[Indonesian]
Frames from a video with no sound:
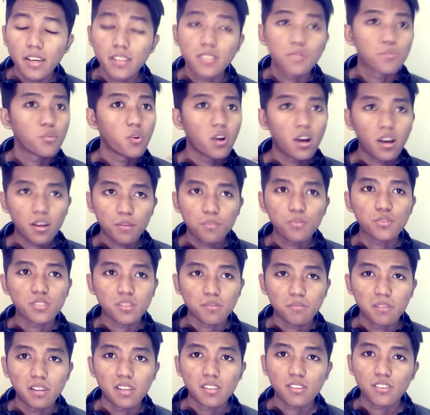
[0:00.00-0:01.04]
Ya, semua akan
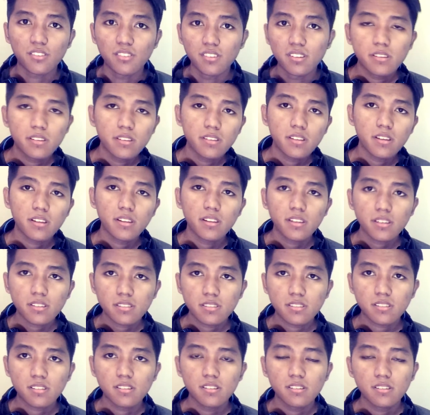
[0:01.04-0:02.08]
pusing melihat kode. Kita
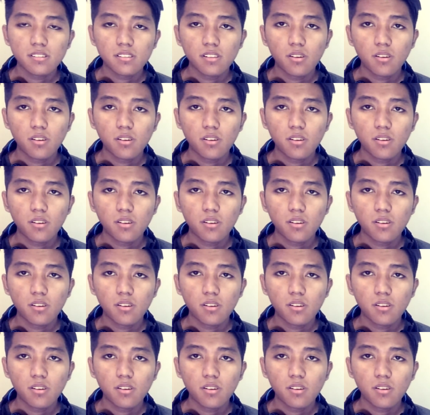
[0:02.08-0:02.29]
next ke